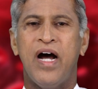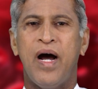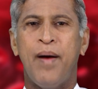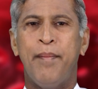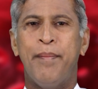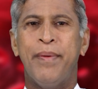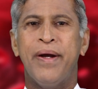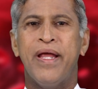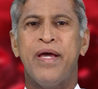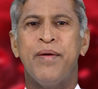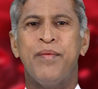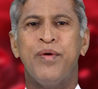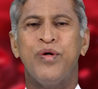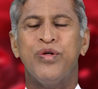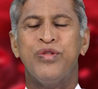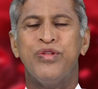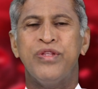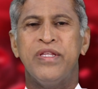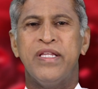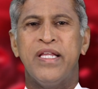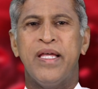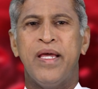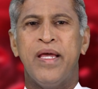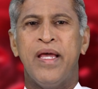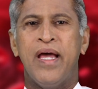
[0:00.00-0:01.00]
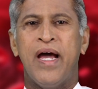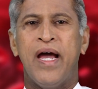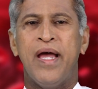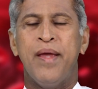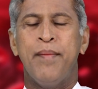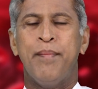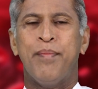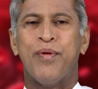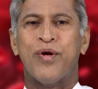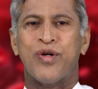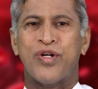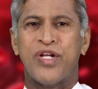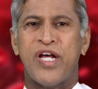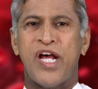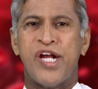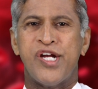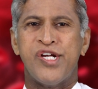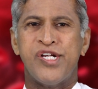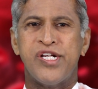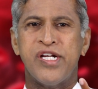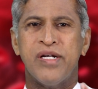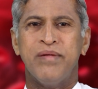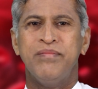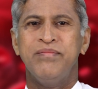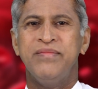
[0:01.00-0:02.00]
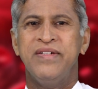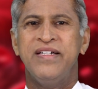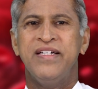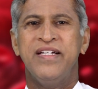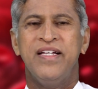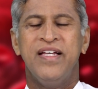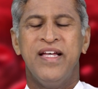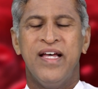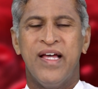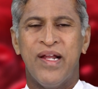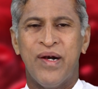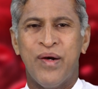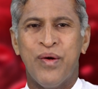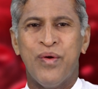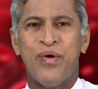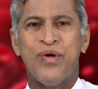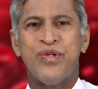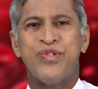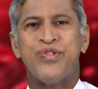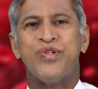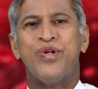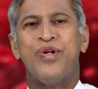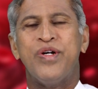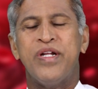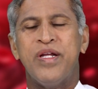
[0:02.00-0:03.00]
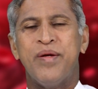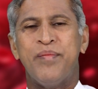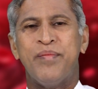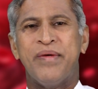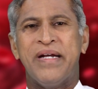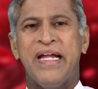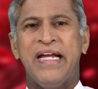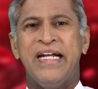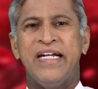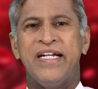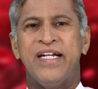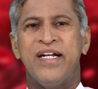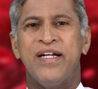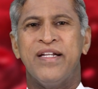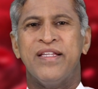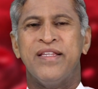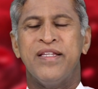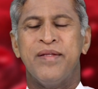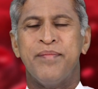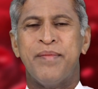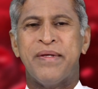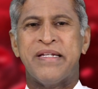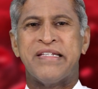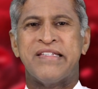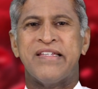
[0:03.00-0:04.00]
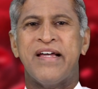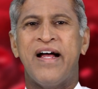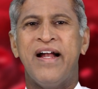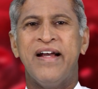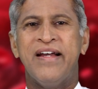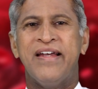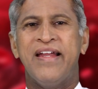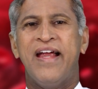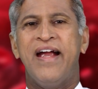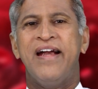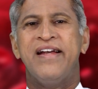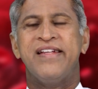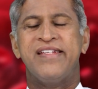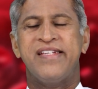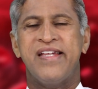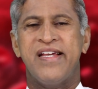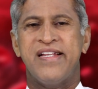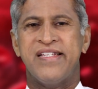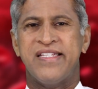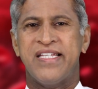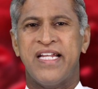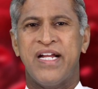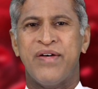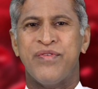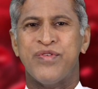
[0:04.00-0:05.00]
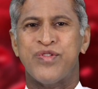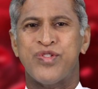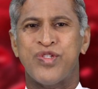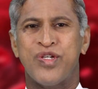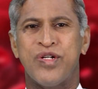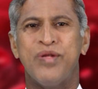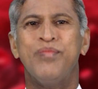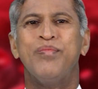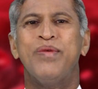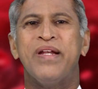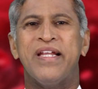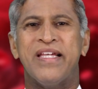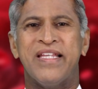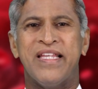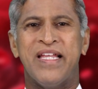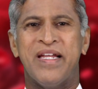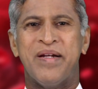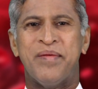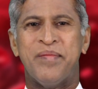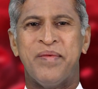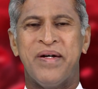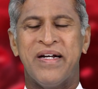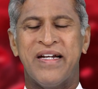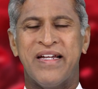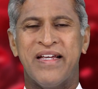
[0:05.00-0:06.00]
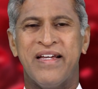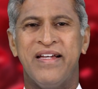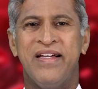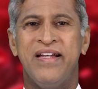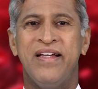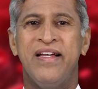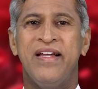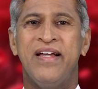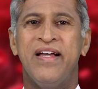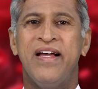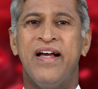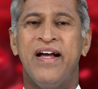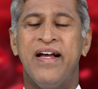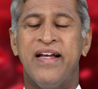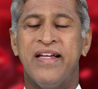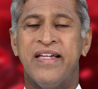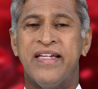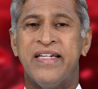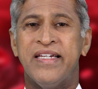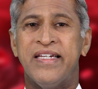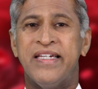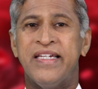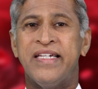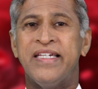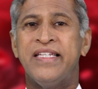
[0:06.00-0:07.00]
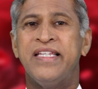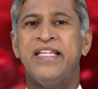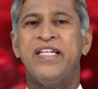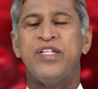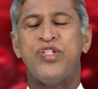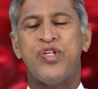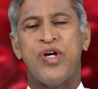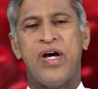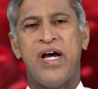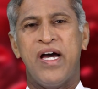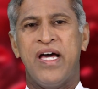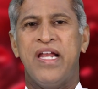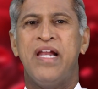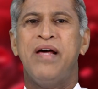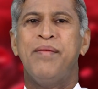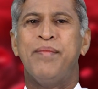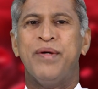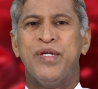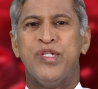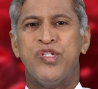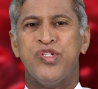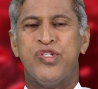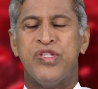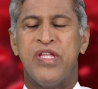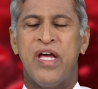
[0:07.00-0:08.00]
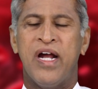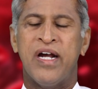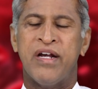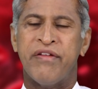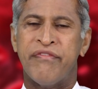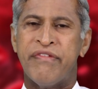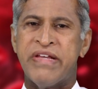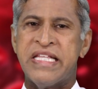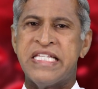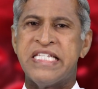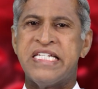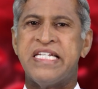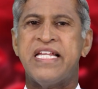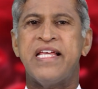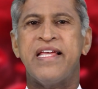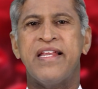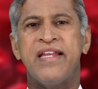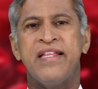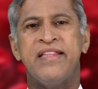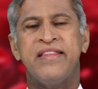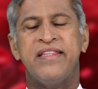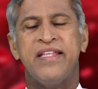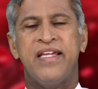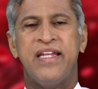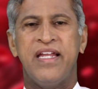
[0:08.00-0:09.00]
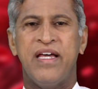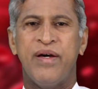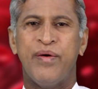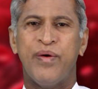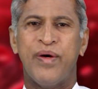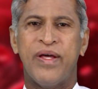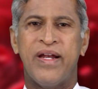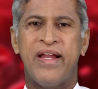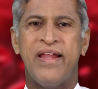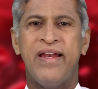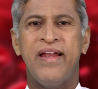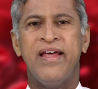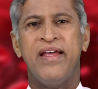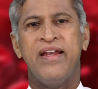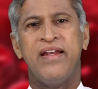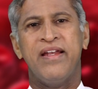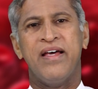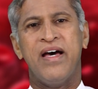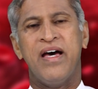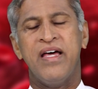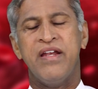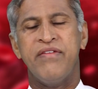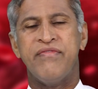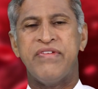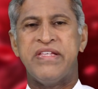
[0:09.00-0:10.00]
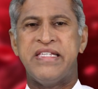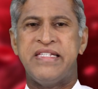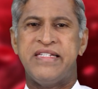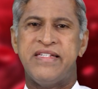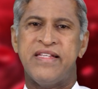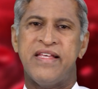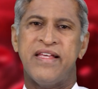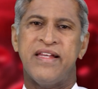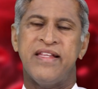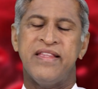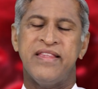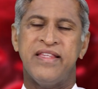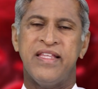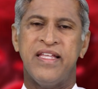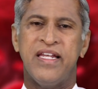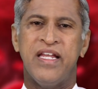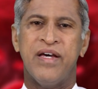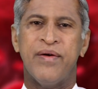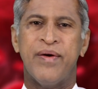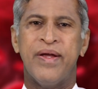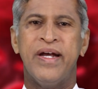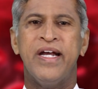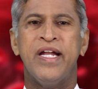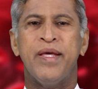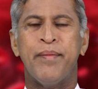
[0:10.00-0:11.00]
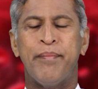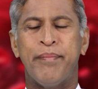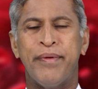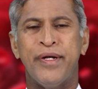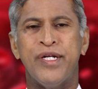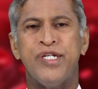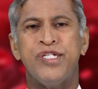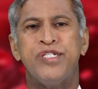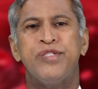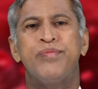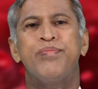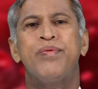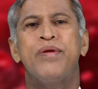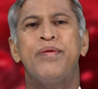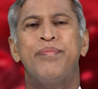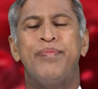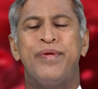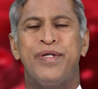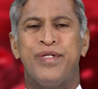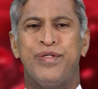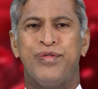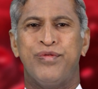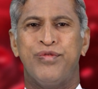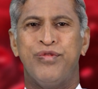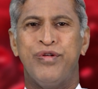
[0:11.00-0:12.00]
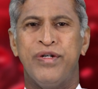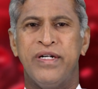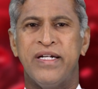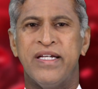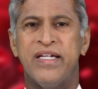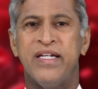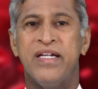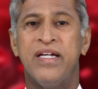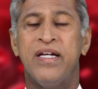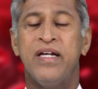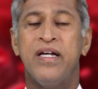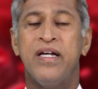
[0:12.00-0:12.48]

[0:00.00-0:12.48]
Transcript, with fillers: అప్పుడేమవుతుంది హై పొటాషియం లో సోడియం డైట్ వెళుతుంది మీరు సాల్ట్ యాడ్ చేయాల్సిన అవసరం లేదనమాట ఇది చాలా మంచిది అటు వెజిటేరియన్ తినేవారైనా నాన్ వెజిటేరియన్ తినేవారైనా ఈ ప్రిన్సిపల్ పెట్టుకోండి